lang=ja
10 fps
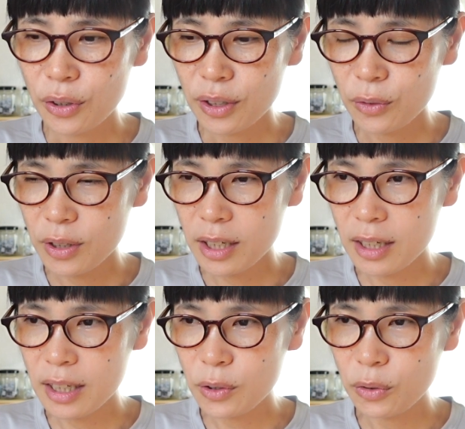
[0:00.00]
基本的
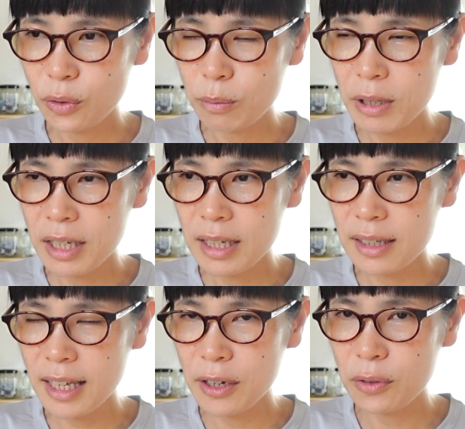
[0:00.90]
にその身に
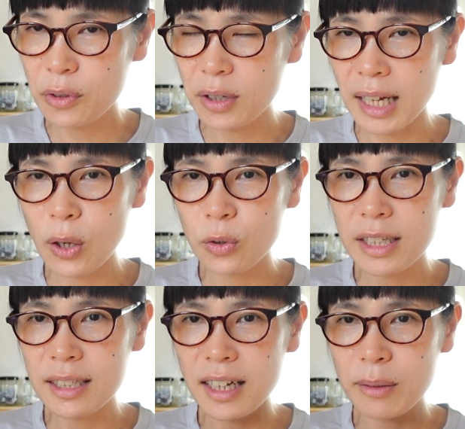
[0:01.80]
つけるっていうか顔に
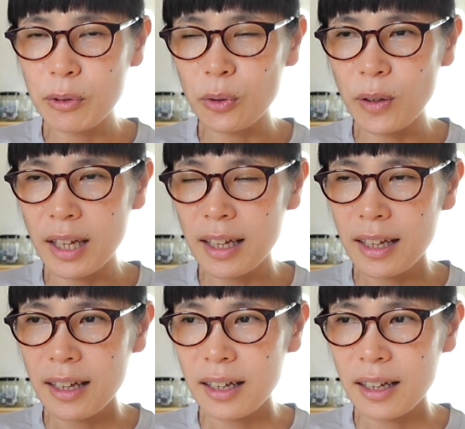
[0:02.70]
近いものは